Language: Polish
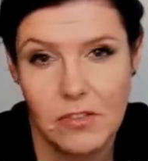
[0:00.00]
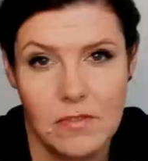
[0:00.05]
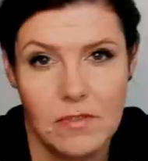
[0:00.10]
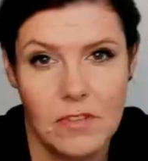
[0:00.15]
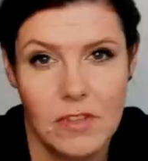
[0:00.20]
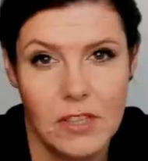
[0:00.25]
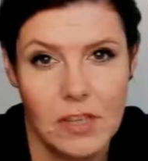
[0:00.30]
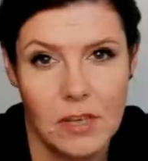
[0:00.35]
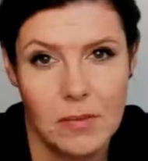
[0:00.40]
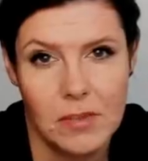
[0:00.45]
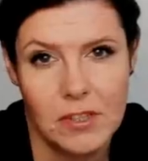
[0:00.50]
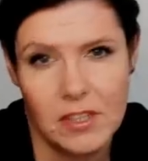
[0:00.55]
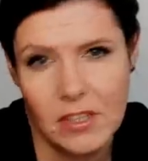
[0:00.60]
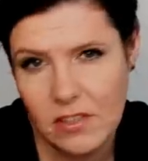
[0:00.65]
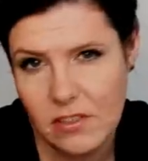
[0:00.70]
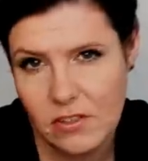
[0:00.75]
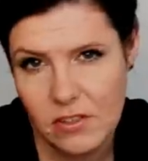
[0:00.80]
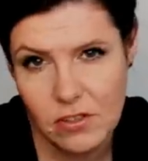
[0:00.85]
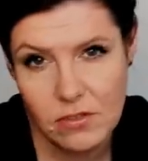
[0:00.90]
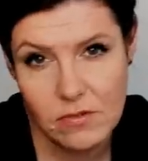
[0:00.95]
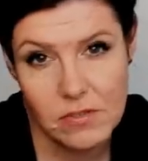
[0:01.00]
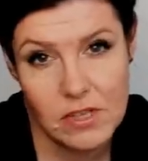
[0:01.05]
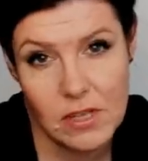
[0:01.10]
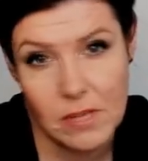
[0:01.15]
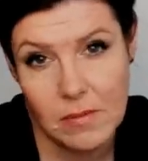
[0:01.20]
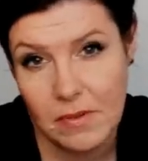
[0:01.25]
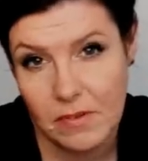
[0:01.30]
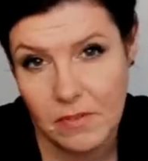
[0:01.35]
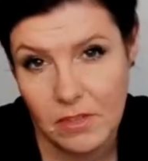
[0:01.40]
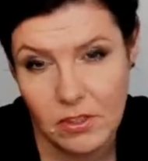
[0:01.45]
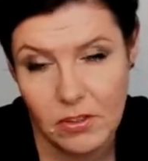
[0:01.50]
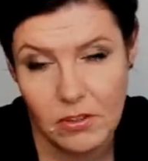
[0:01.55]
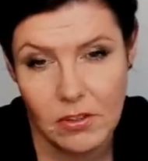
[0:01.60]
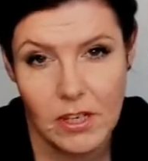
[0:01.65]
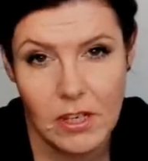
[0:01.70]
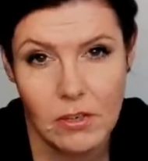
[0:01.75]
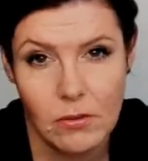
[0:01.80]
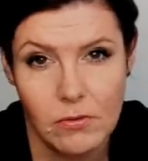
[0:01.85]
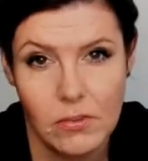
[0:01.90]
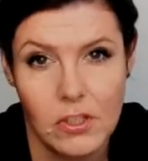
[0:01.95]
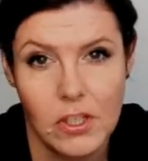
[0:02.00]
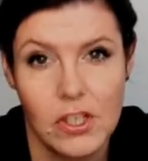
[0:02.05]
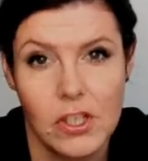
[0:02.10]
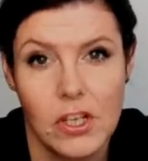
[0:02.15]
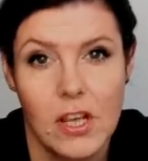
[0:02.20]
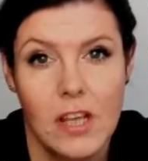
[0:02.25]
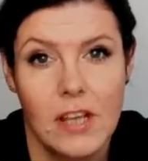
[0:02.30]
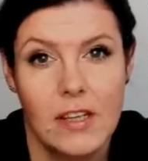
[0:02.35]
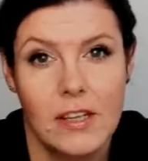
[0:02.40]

Wielkiej Brytanii, zresztą sama Wiktoria również,